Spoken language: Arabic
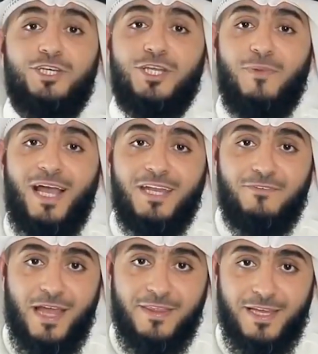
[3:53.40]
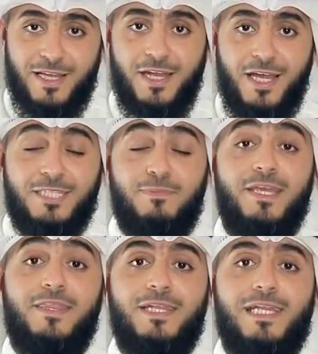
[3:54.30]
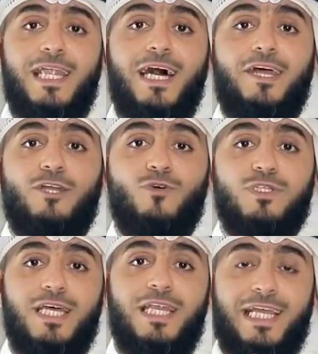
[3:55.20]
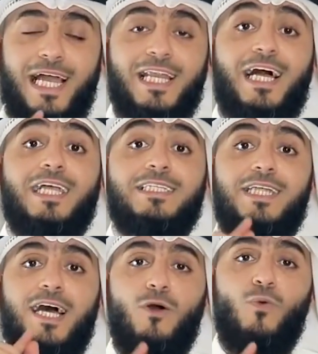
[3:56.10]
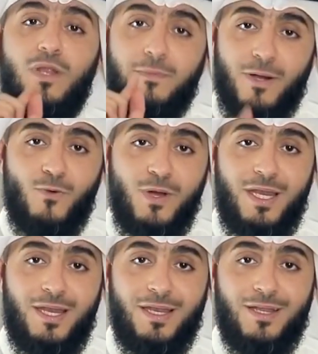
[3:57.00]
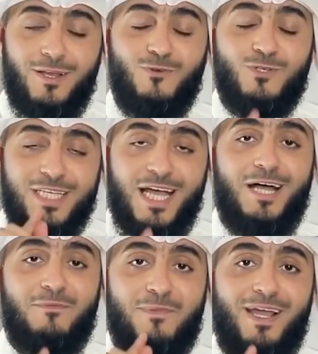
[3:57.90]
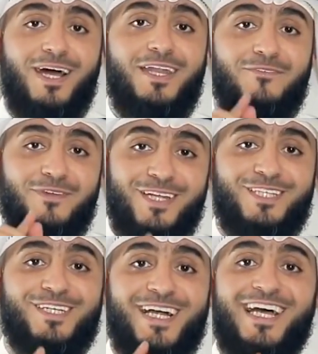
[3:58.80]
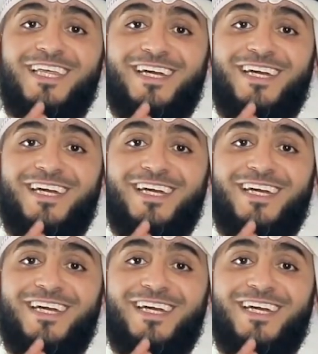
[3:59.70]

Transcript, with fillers: اشترك معنا في هذه القناة بإذن الله راح توصل لك حلقاتنا أول بأول وساهم معنا في نشر